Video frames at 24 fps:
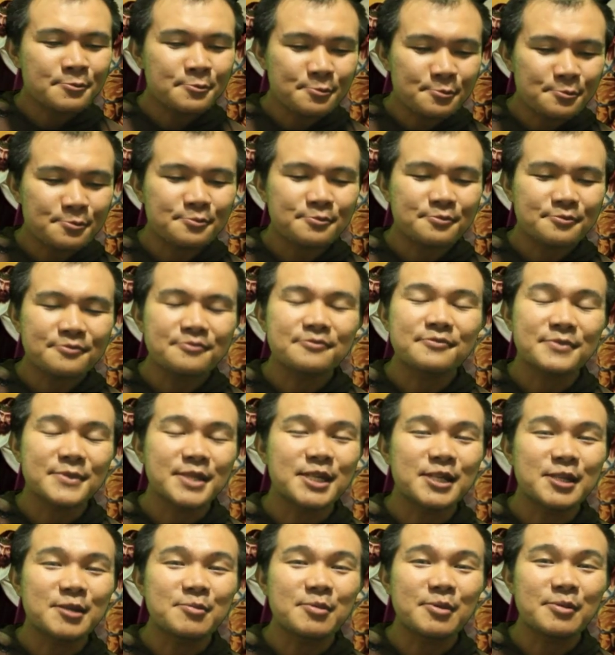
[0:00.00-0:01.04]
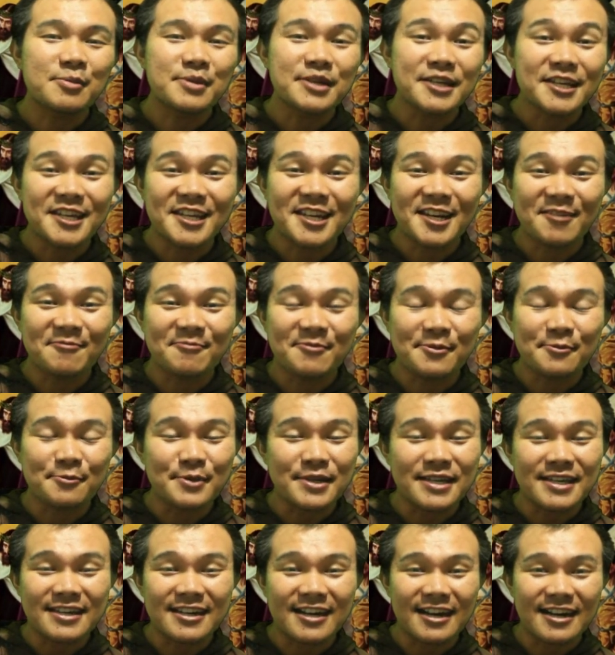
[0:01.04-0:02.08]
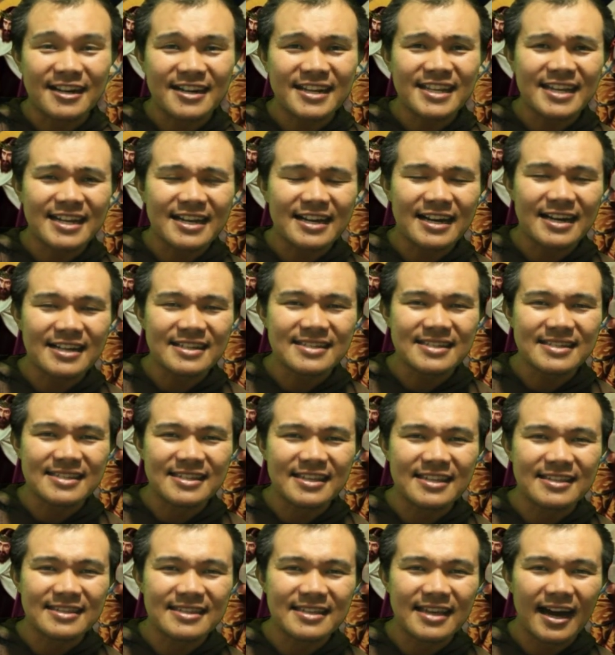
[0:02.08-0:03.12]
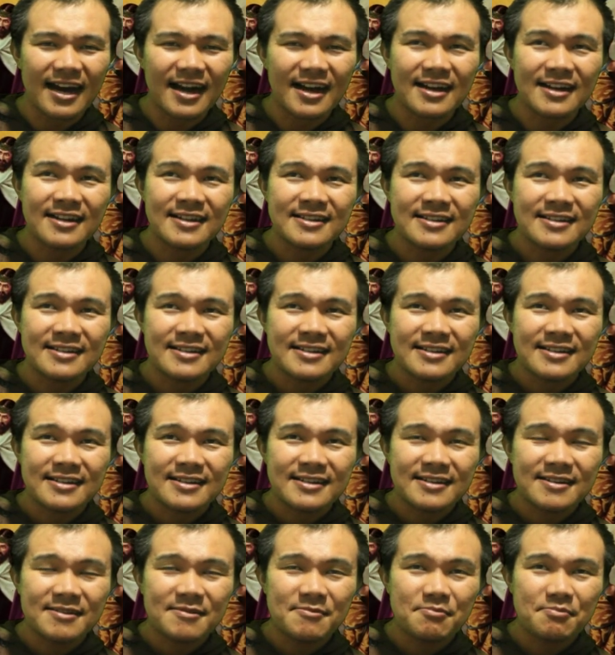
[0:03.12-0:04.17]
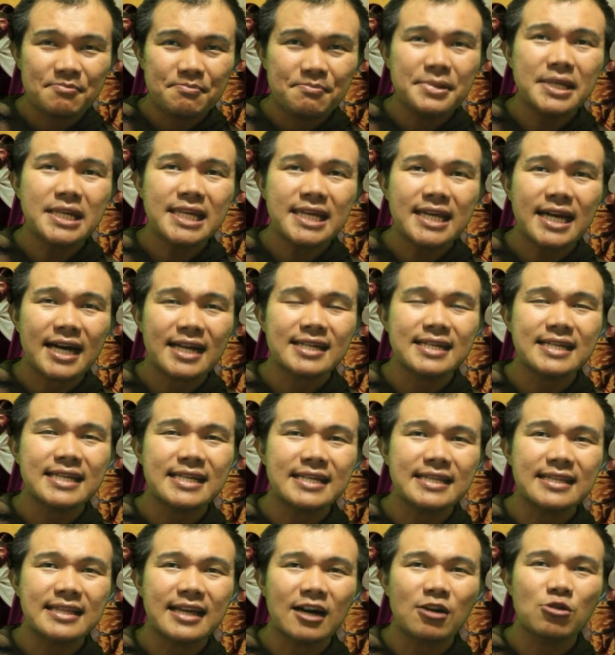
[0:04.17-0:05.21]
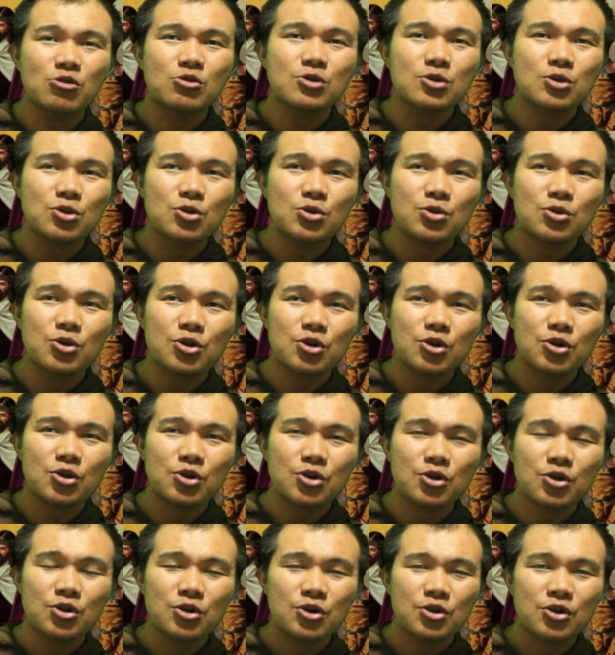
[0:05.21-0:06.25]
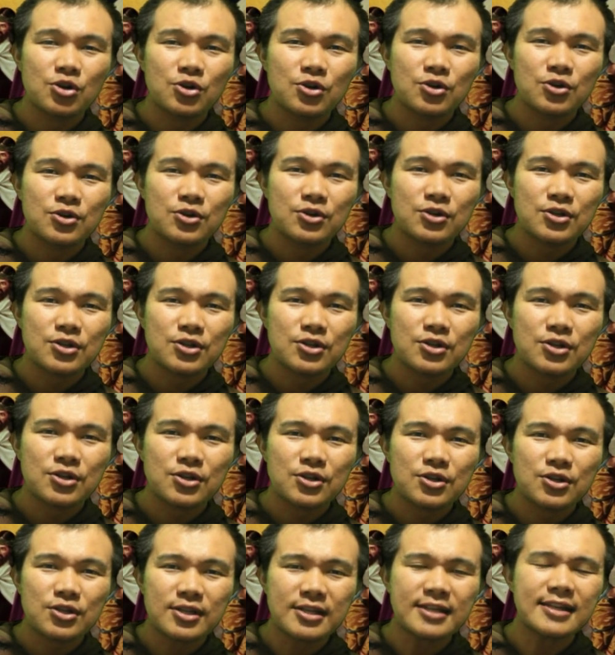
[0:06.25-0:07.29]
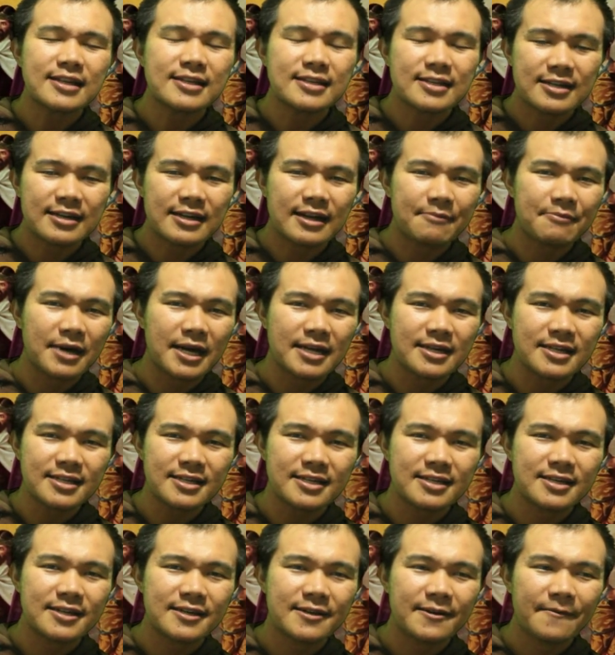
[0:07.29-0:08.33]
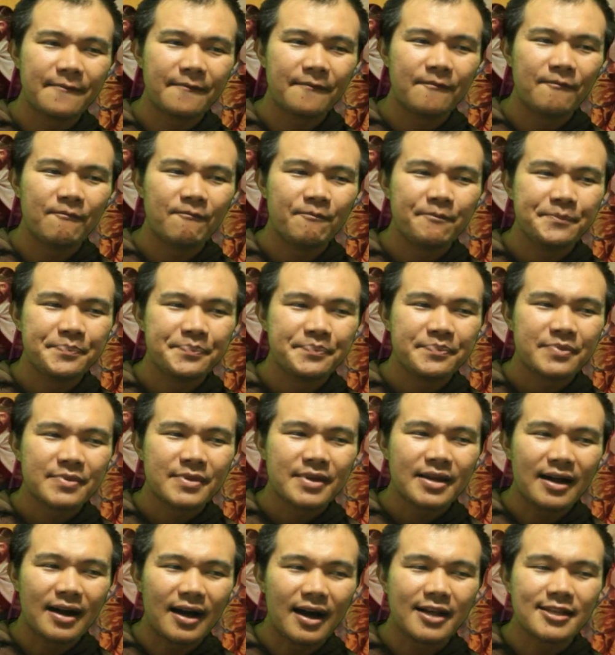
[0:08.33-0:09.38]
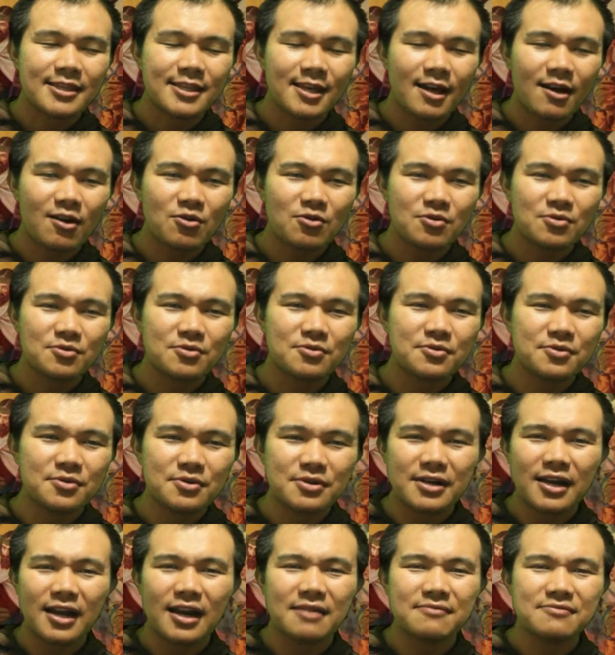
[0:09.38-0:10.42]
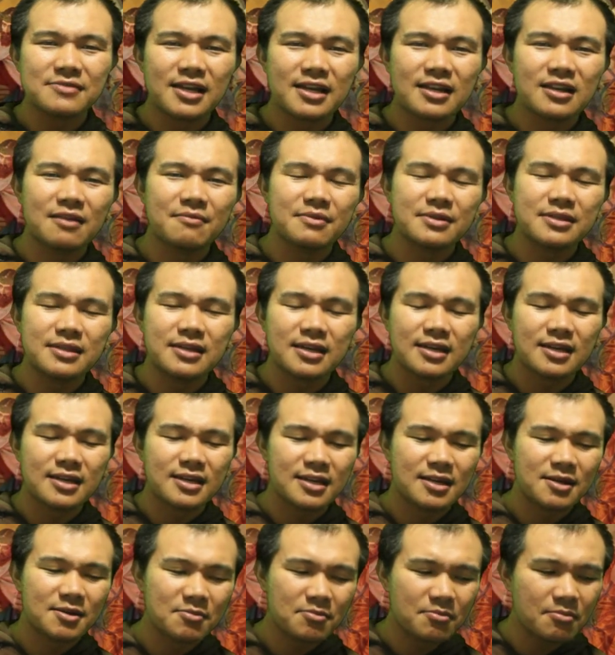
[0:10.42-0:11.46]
Hmm, ini pemikiran-pemikiran ringkas tentang pilihan kita untuk tidak segera panik, atau dalam tanda petik